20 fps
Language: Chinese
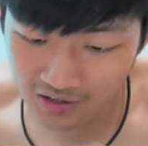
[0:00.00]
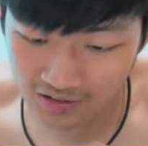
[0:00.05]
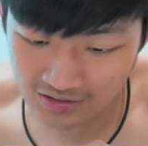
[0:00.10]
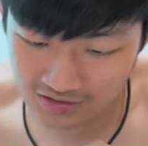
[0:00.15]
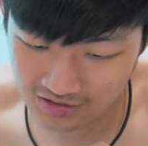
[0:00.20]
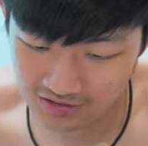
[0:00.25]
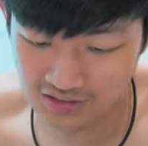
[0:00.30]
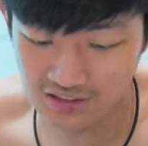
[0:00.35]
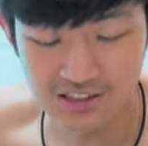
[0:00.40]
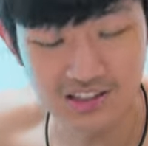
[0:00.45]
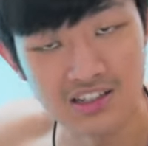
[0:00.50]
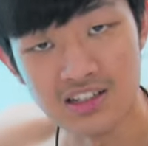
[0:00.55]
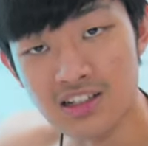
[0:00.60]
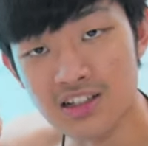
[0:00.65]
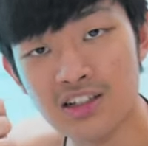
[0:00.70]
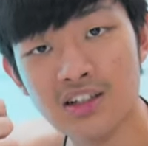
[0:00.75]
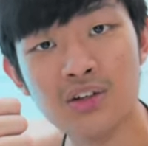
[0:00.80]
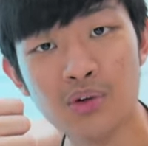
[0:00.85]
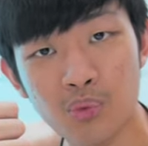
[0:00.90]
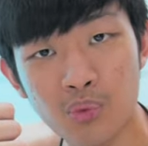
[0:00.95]
十字
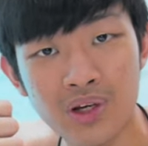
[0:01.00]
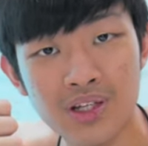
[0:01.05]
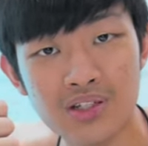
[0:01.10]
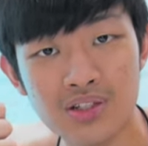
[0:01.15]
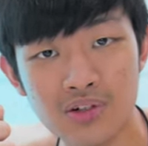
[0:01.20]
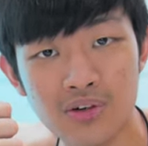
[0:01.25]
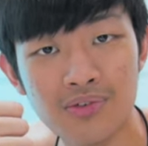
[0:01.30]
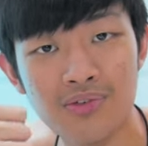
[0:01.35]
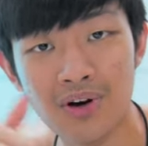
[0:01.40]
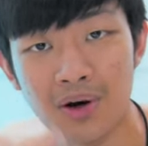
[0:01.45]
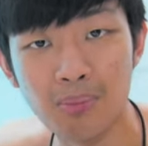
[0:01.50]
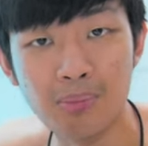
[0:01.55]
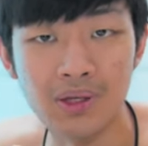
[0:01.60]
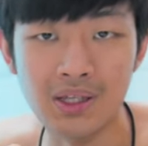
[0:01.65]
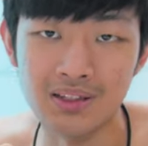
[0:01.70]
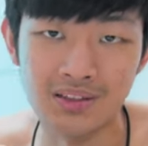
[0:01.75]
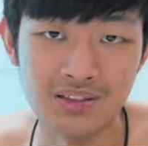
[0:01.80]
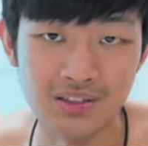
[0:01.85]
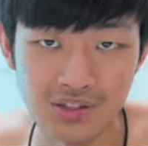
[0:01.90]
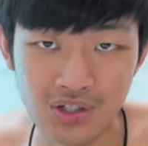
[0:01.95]
的维修方
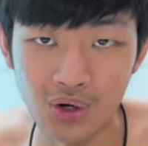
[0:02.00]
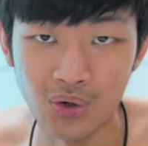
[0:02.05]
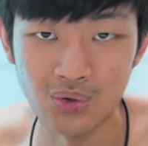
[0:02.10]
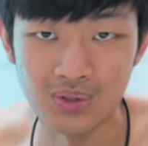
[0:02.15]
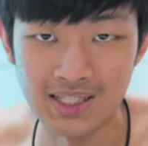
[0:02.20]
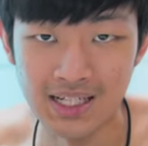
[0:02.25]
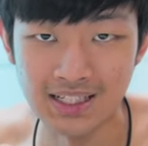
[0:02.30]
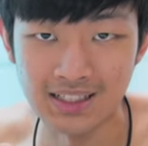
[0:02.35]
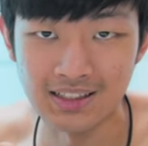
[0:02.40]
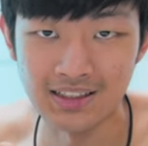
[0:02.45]
便，超赞。